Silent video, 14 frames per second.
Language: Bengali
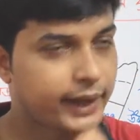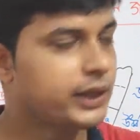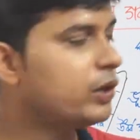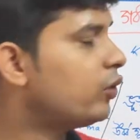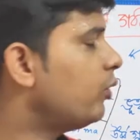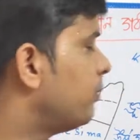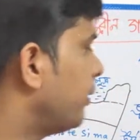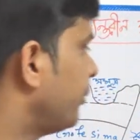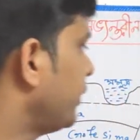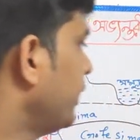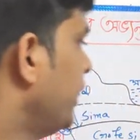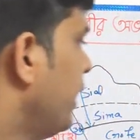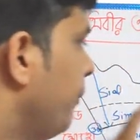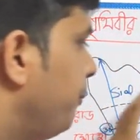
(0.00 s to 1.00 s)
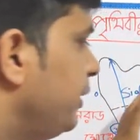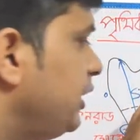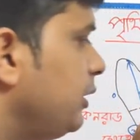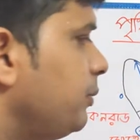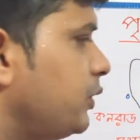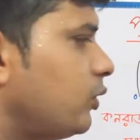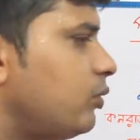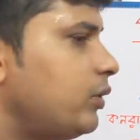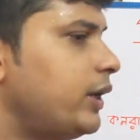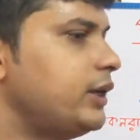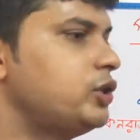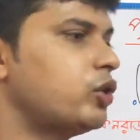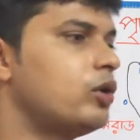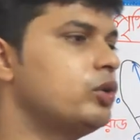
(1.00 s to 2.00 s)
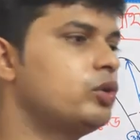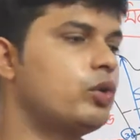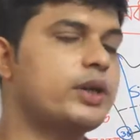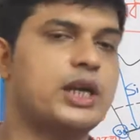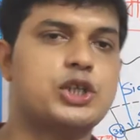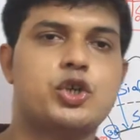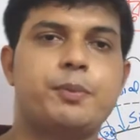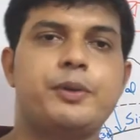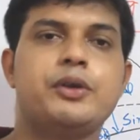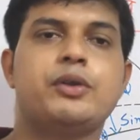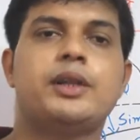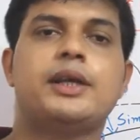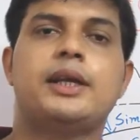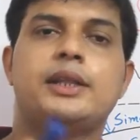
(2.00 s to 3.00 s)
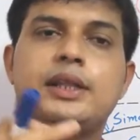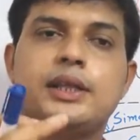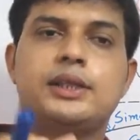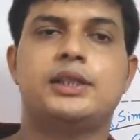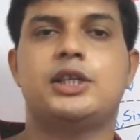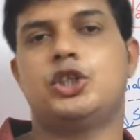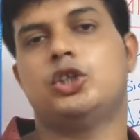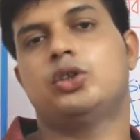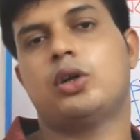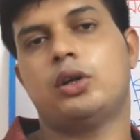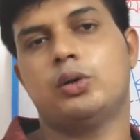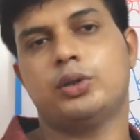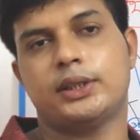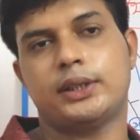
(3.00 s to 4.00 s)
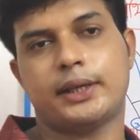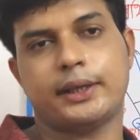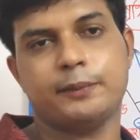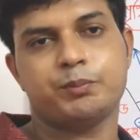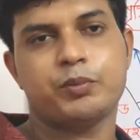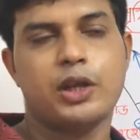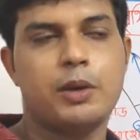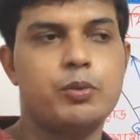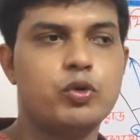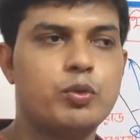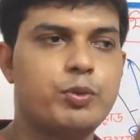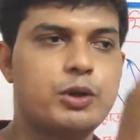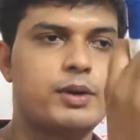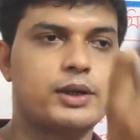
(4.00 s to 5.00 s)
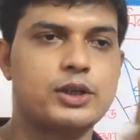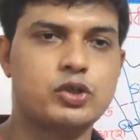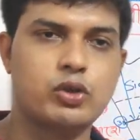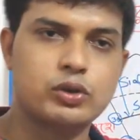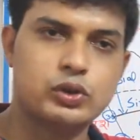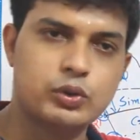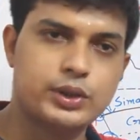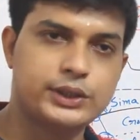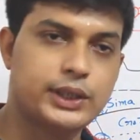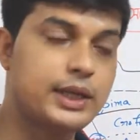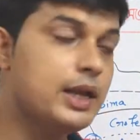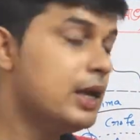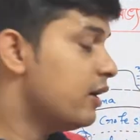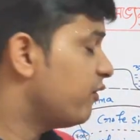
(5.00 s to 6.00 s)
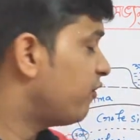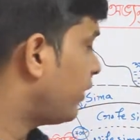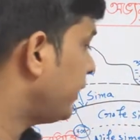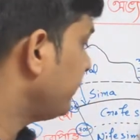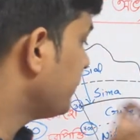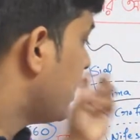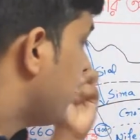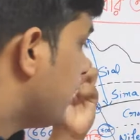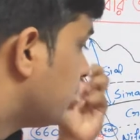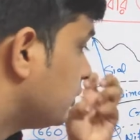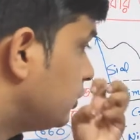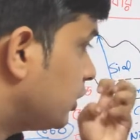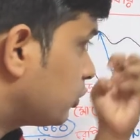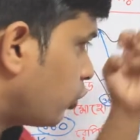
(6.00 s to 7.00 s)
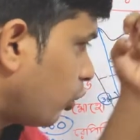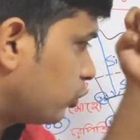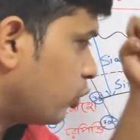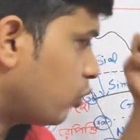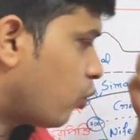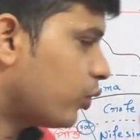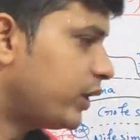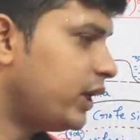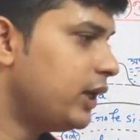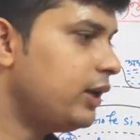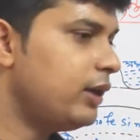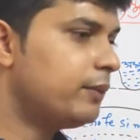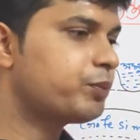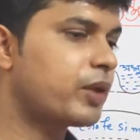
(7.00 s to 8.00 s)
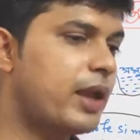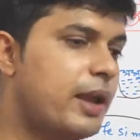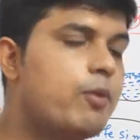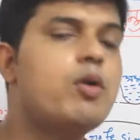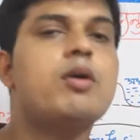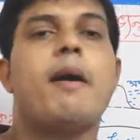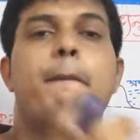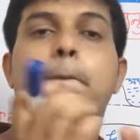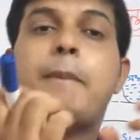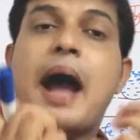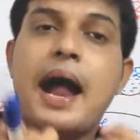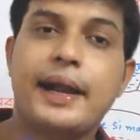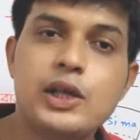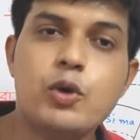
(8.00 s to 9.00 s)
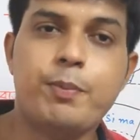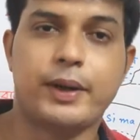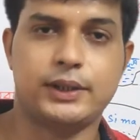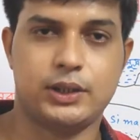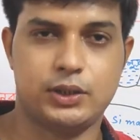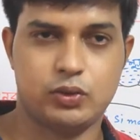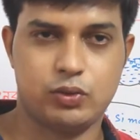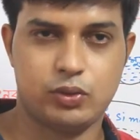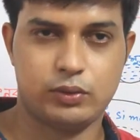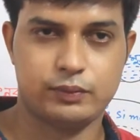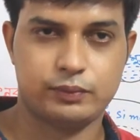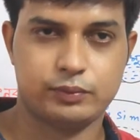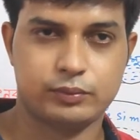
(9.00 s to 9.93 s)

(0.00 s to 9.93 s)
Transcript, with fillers: একই রকমভাবে পৃথিবী যখন এই জ্বলন্ত গ্যাসীয় পিণ্ড থেকে ধীরে ধীরে শীতল হতে থাকে এবং উপরিভাগটা শক্ত হয়ে যায় ফলে যে যত কঠিন এবং ভারী উপাদানগুলো